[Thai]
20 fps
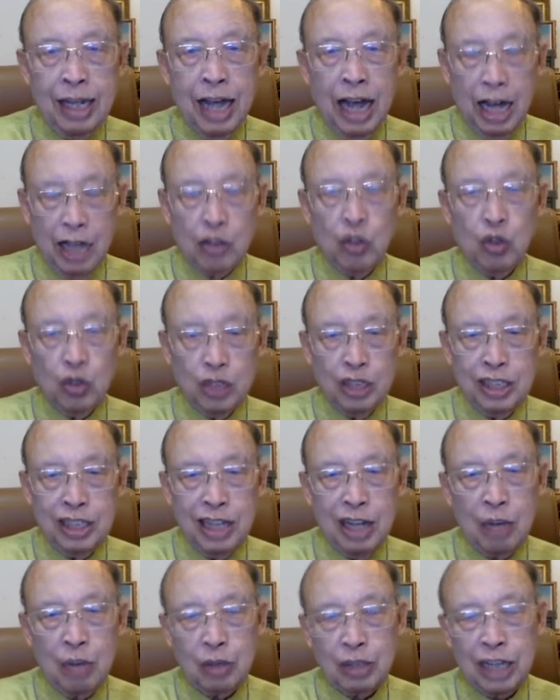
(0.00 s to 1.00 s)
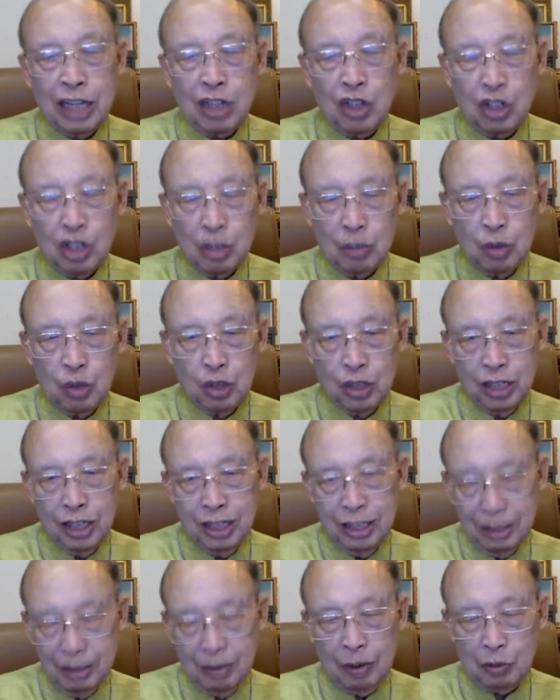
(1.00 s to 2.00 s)
อายุยืนยาวหัวใจคนกำหนด
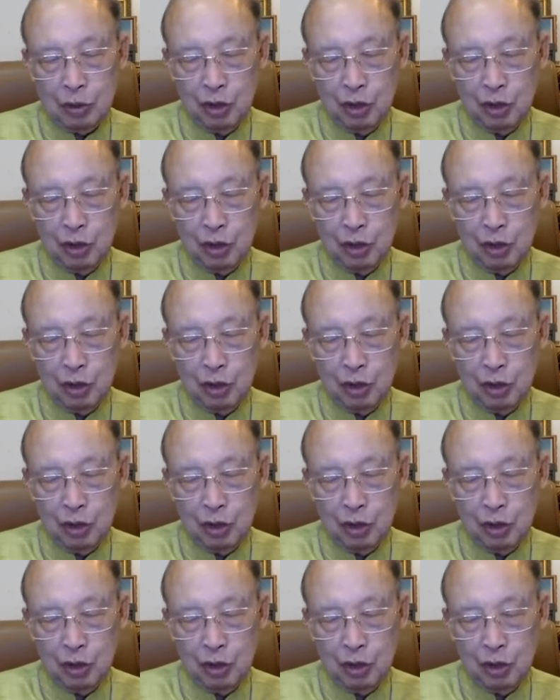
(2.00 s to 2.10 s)
สำหรับ